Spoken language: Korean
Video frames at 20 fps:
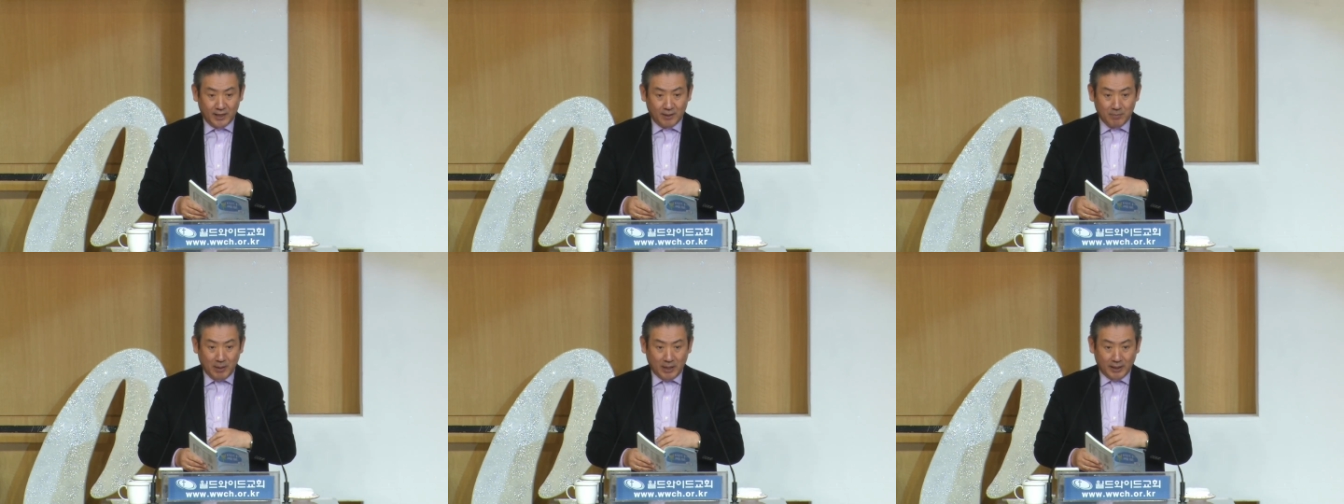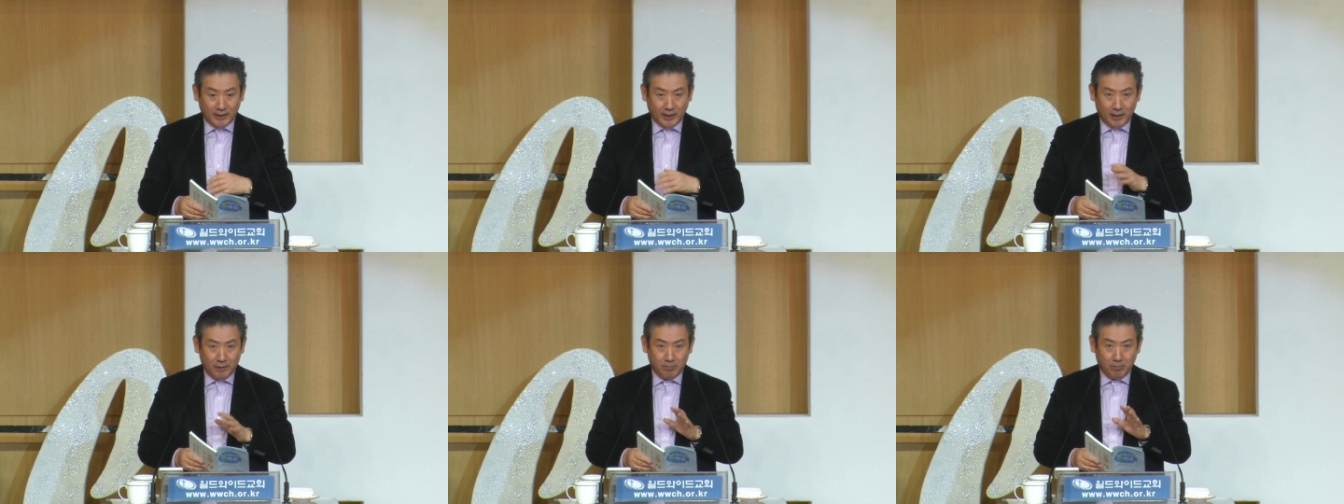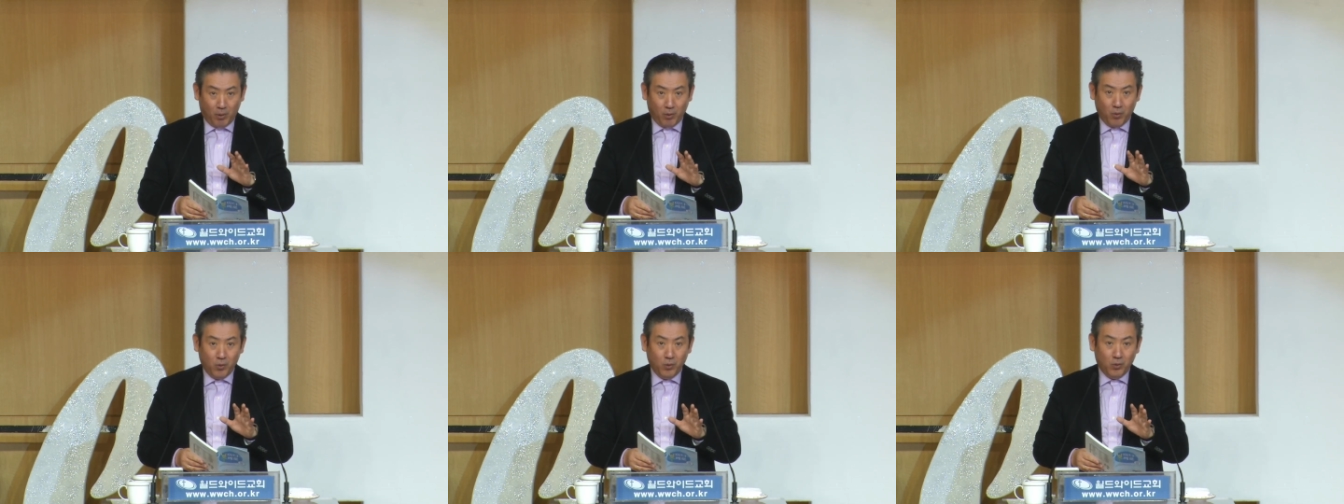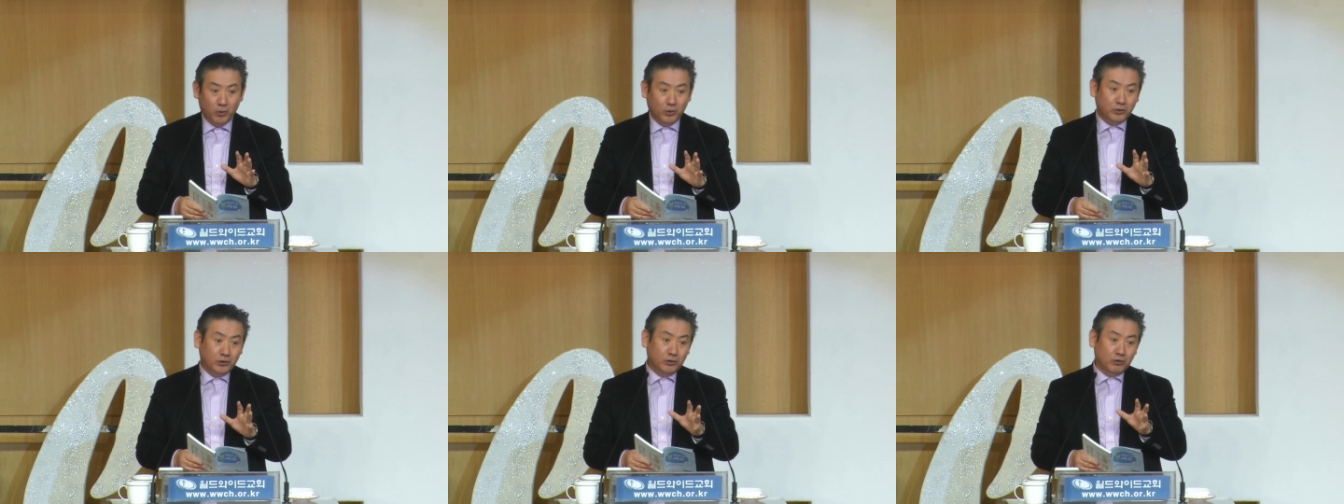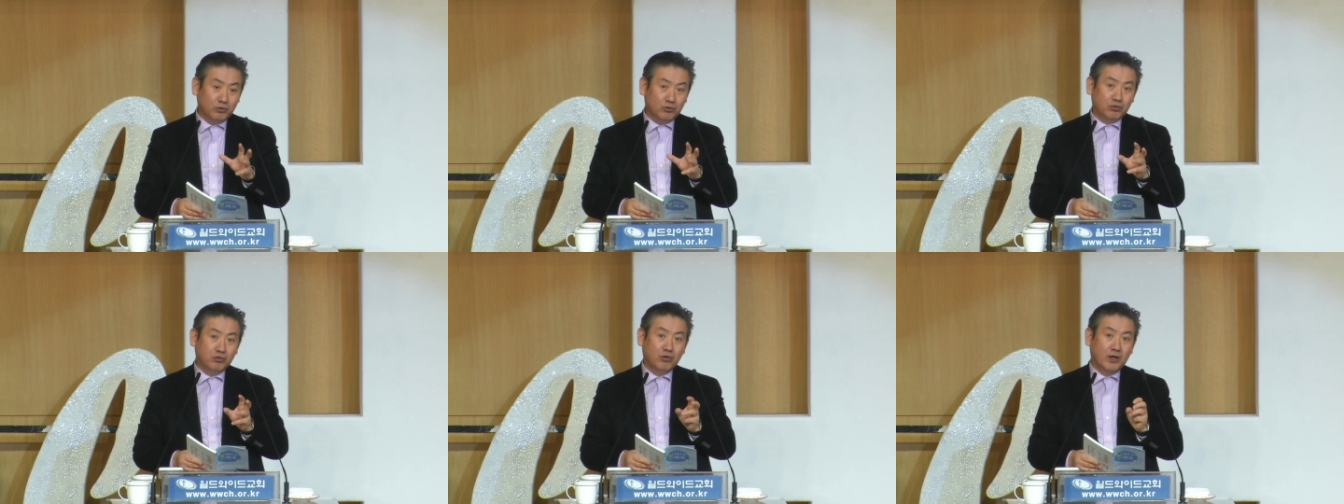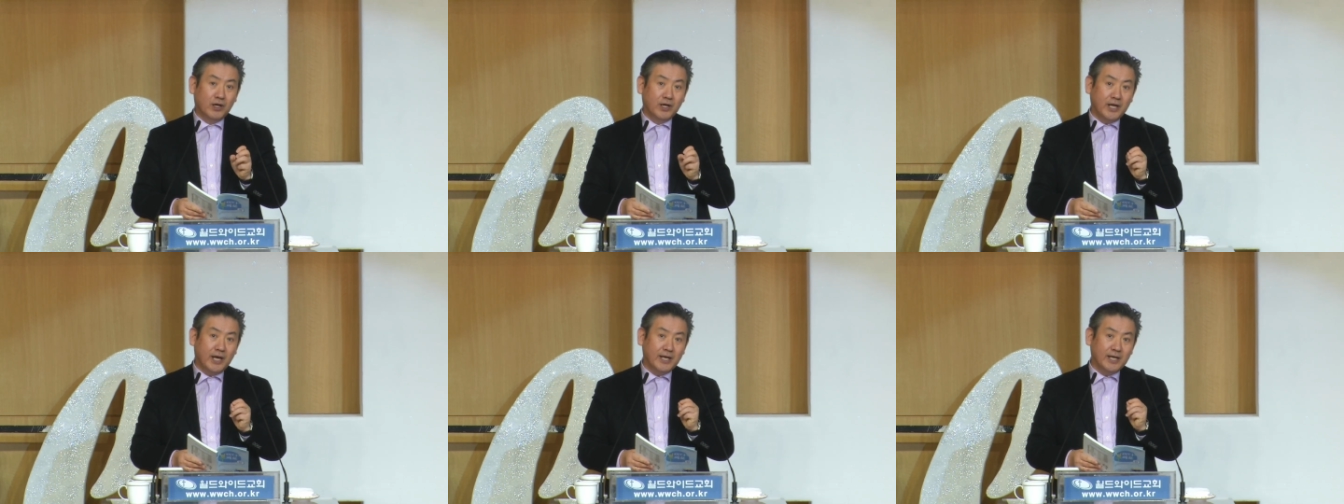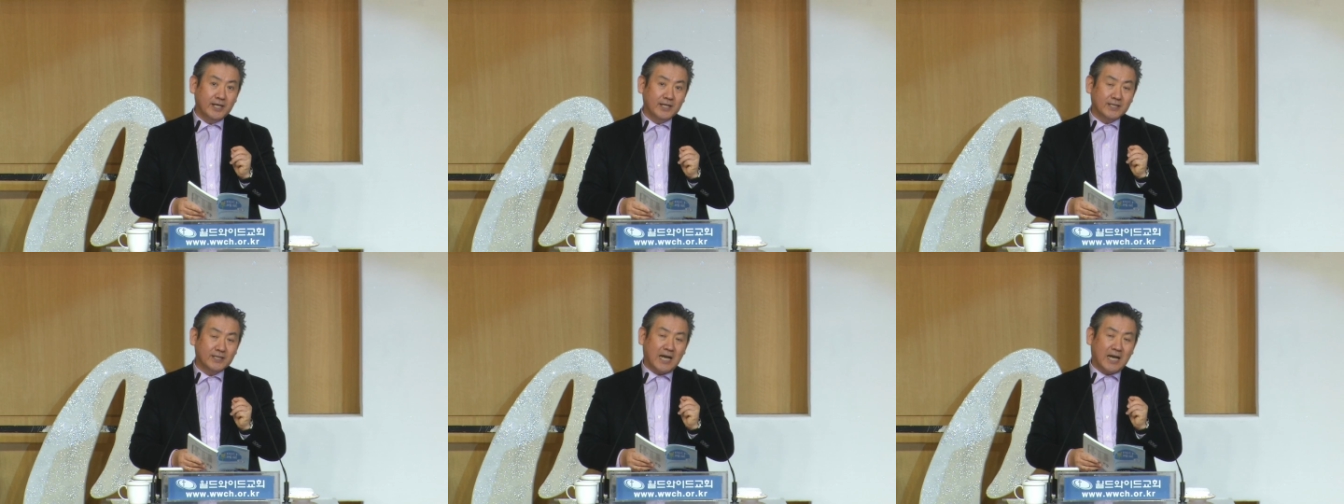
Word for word: 때 만난 모든 구원의